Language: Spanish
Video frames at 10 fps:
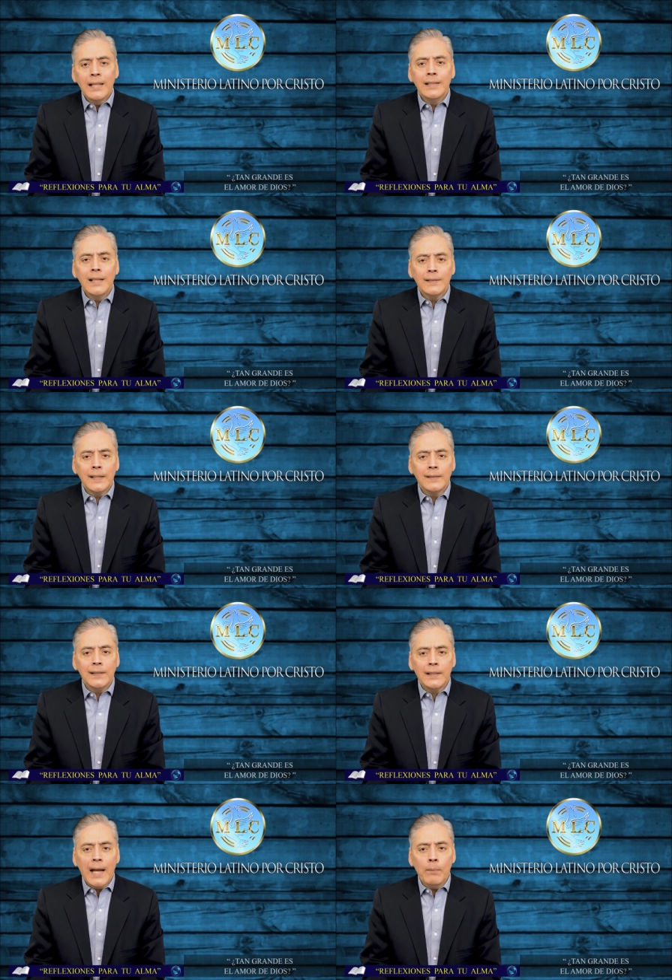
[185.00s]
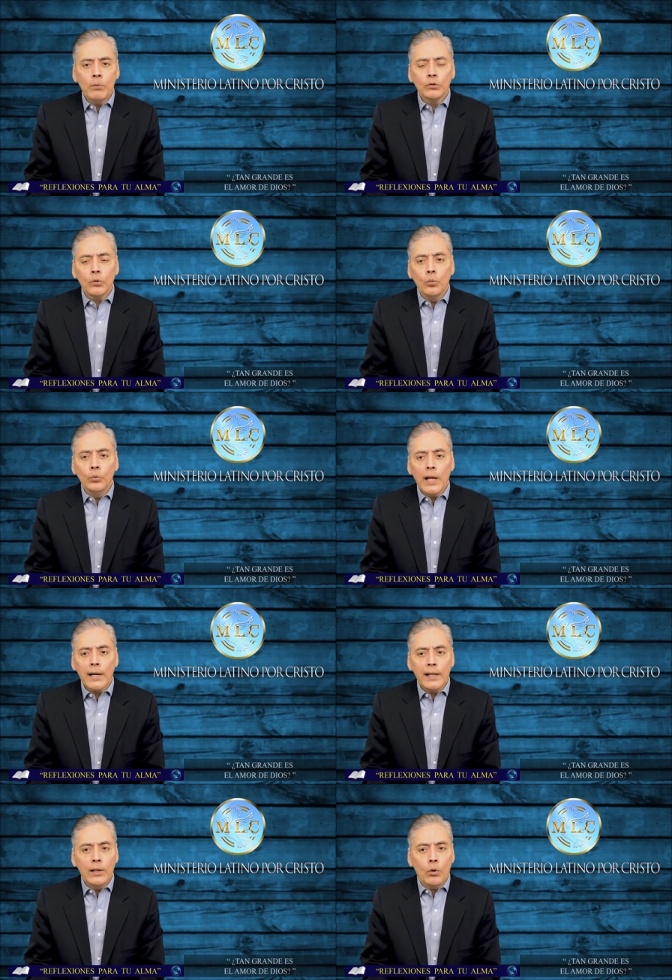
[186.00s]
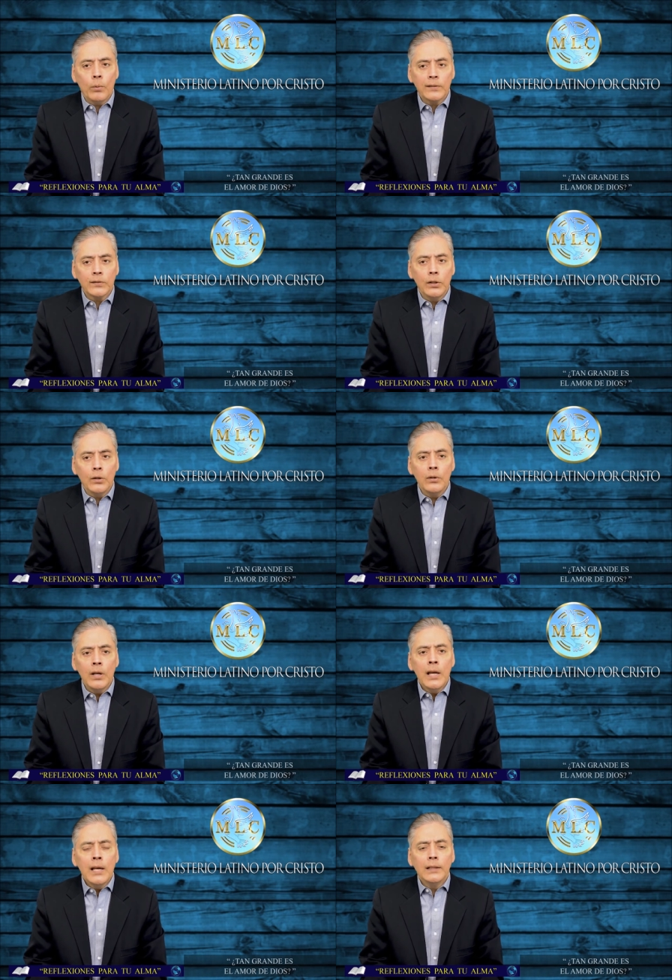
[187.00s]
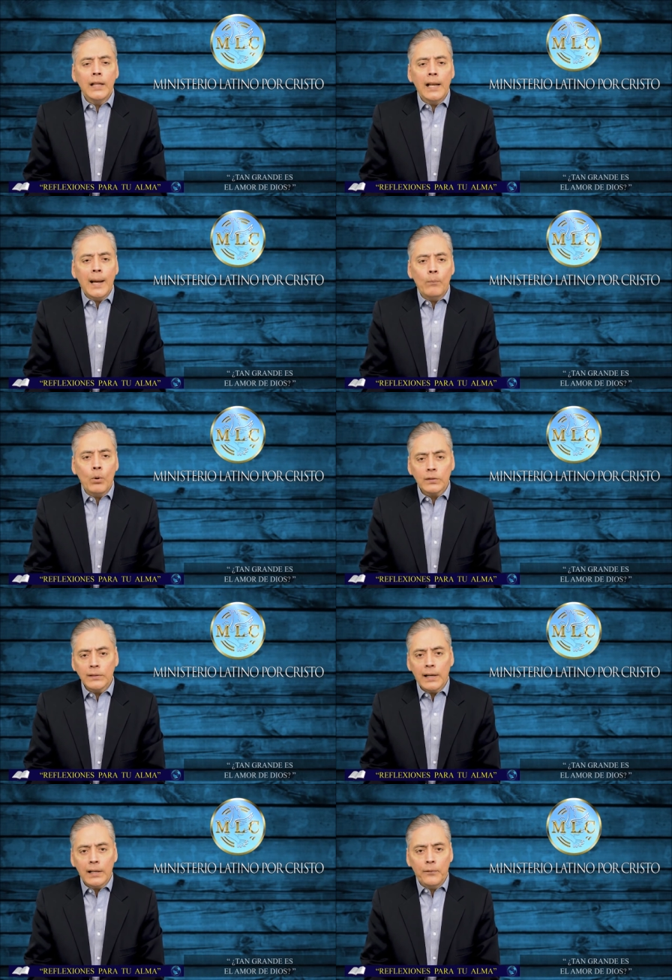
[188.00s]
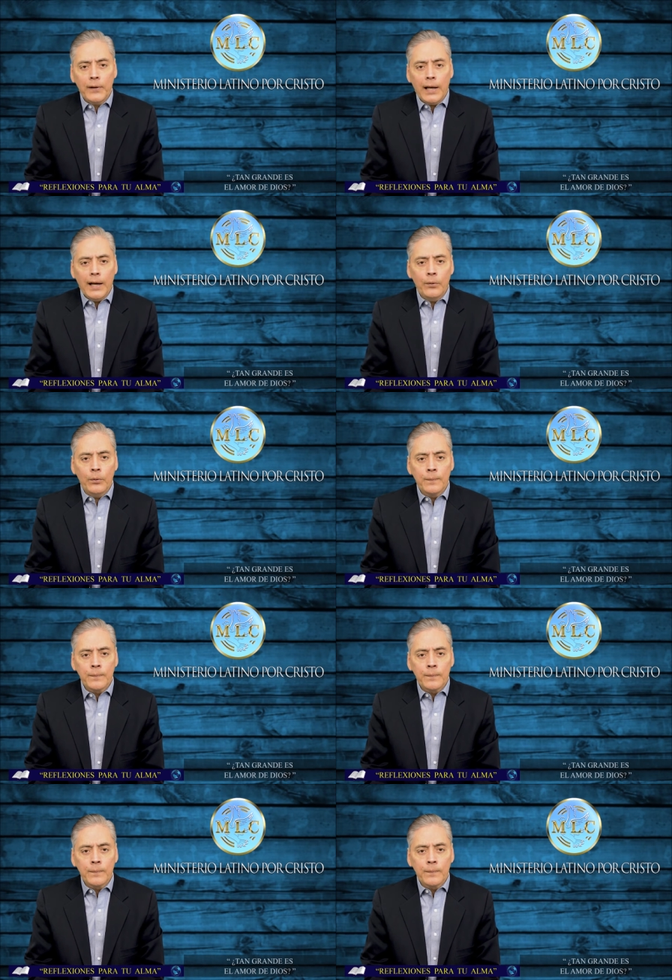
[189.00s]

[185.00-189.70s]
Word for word: necesitamos una renovación del amor sacrificado.